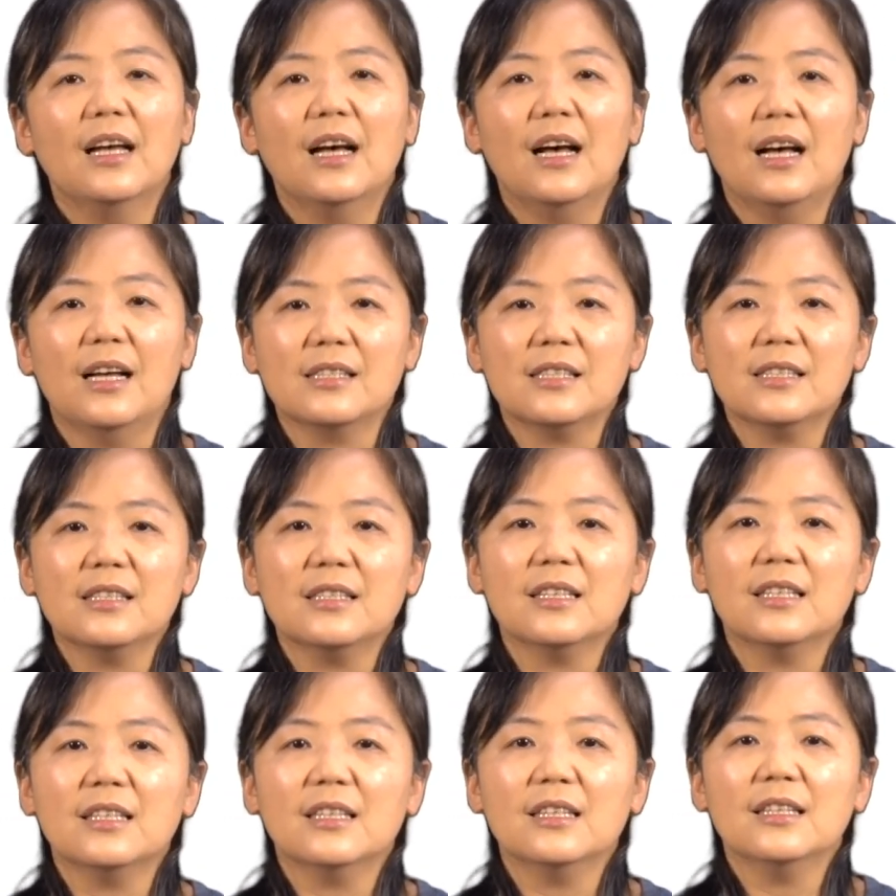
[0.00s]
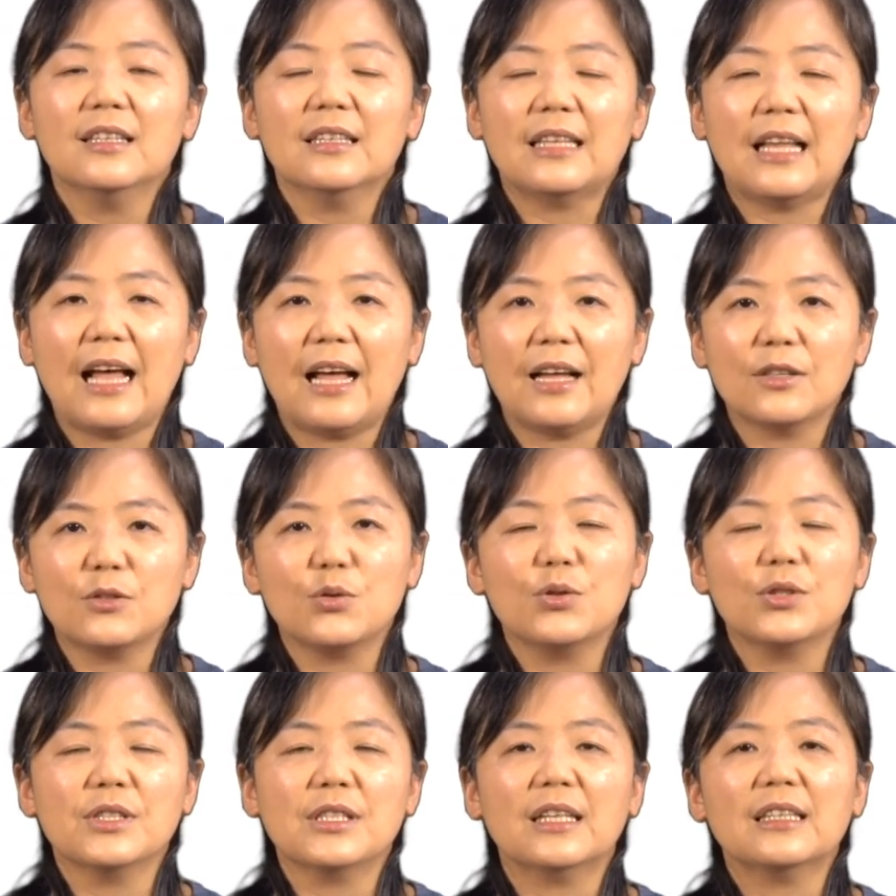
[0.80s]
可是呢，他
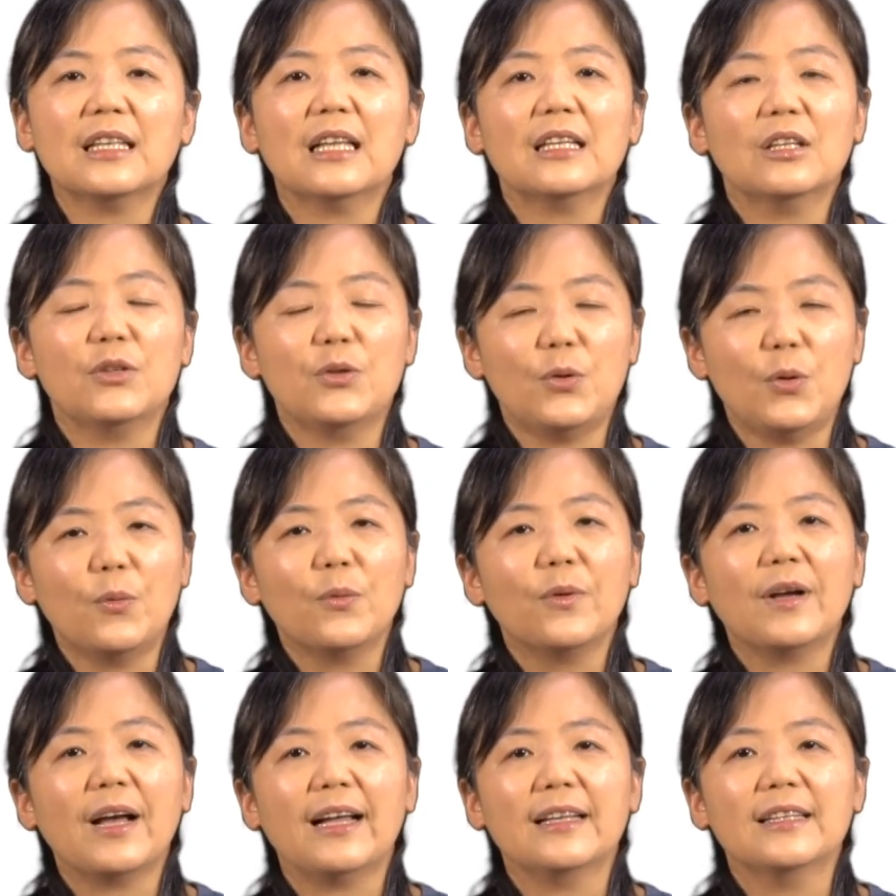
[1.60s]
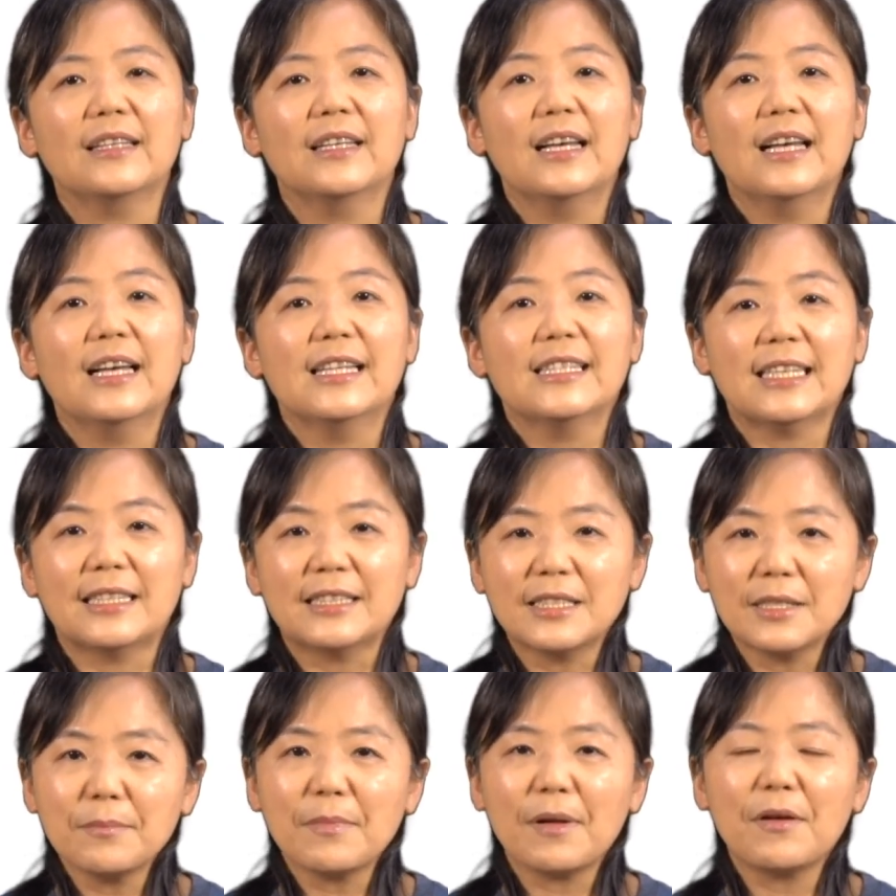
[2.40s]
却相当的勇敢。想
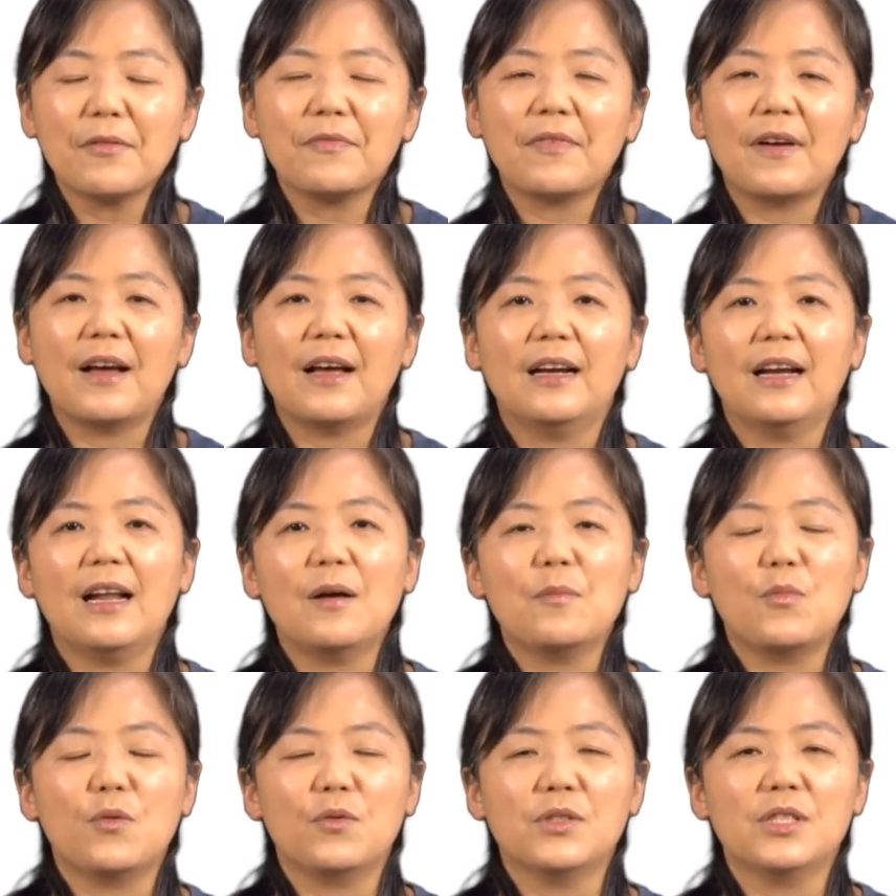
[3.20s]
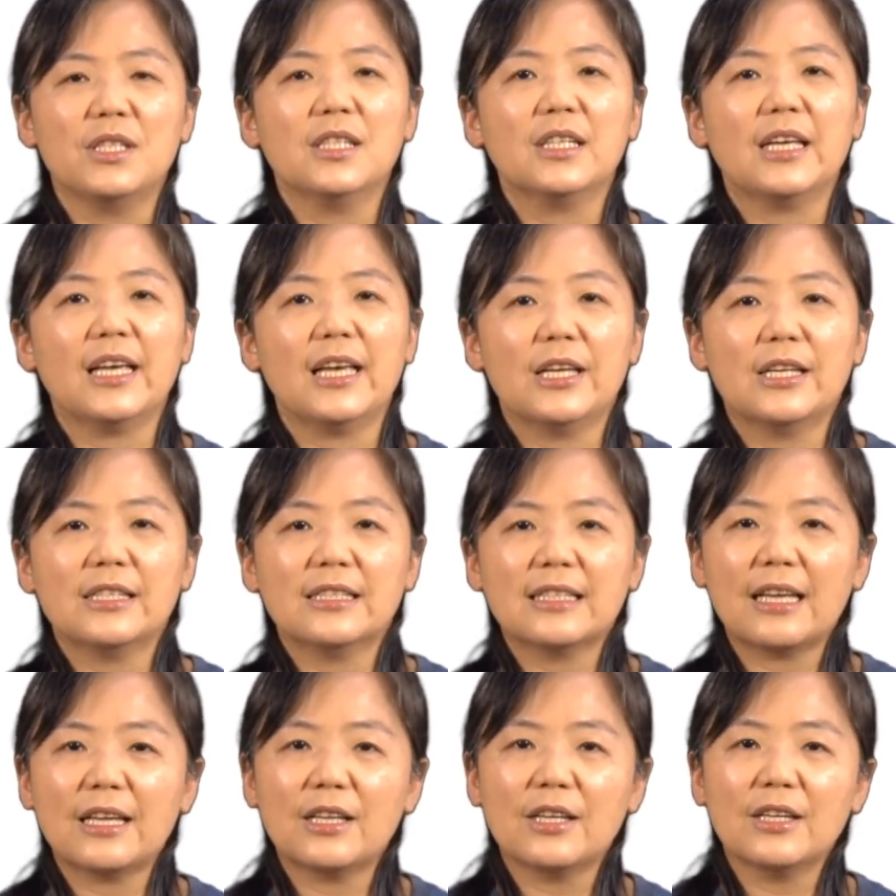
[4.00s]
尽办法让摩西可以
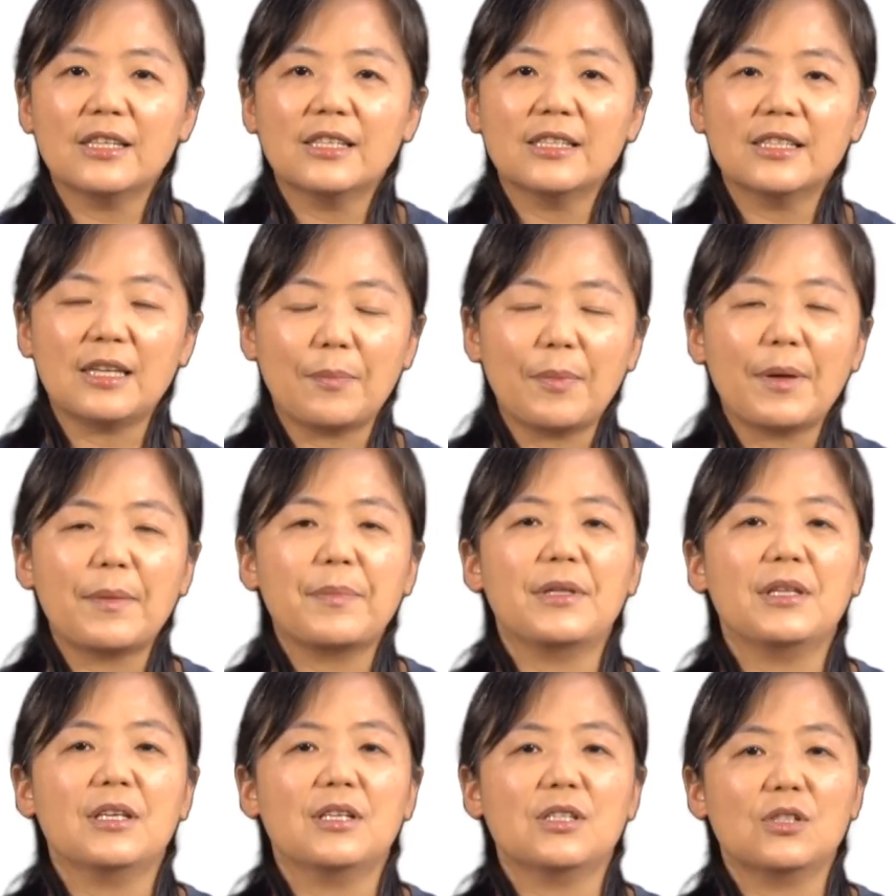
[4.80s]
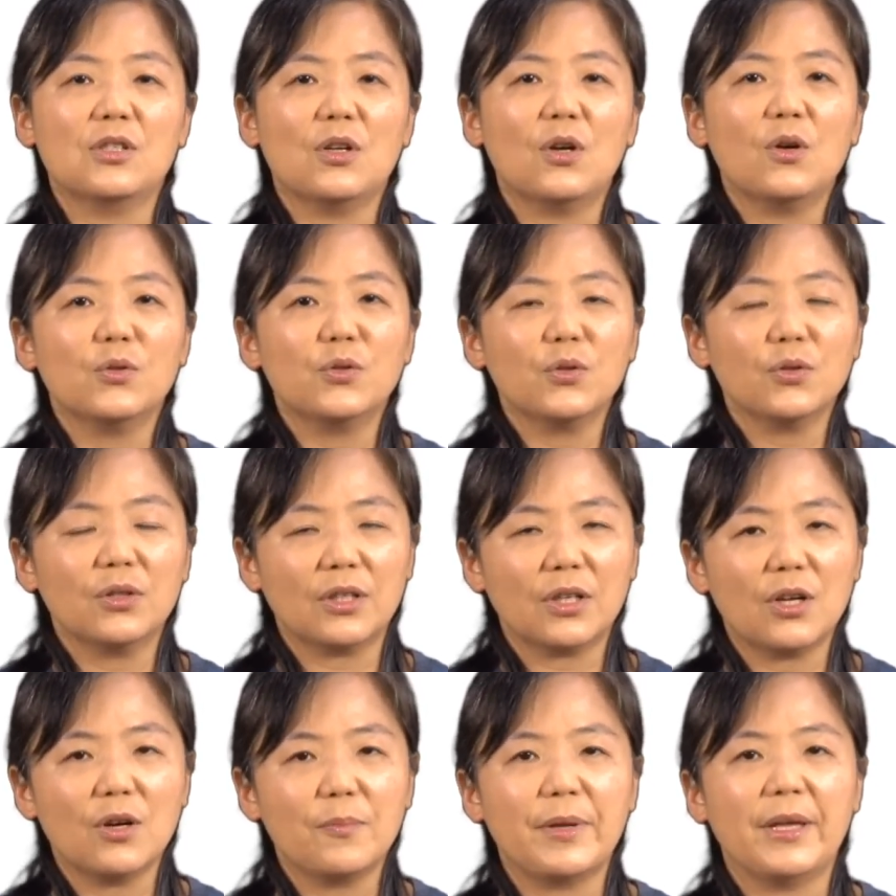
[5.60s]
在小 baby 的时候就能
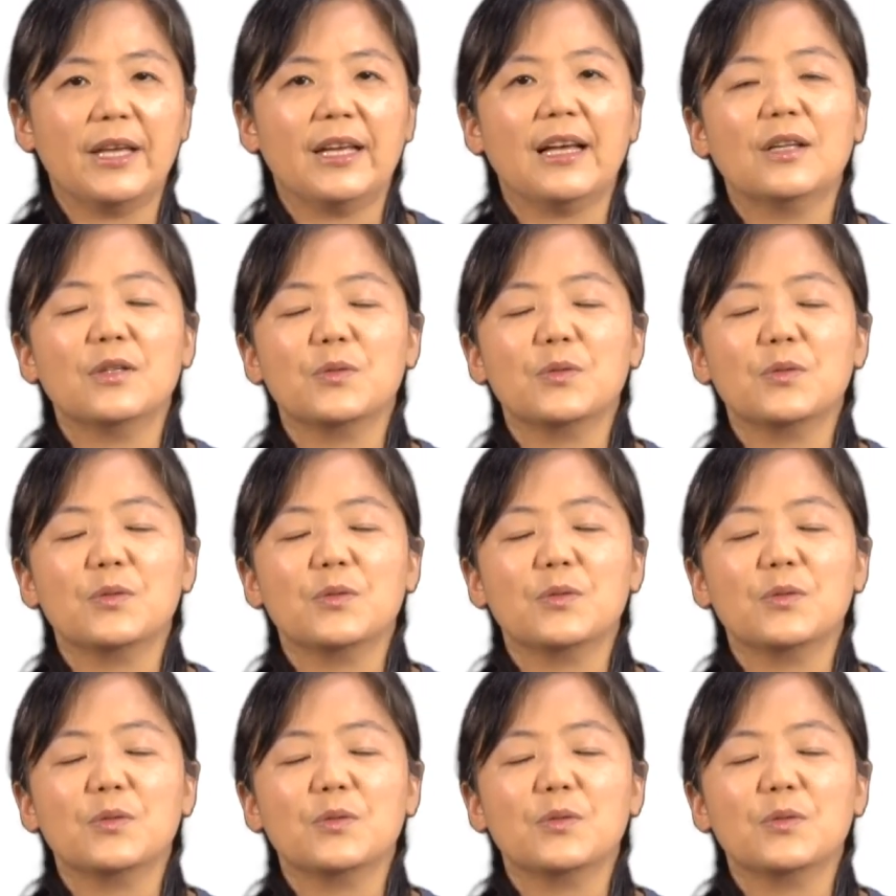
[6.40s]
够平安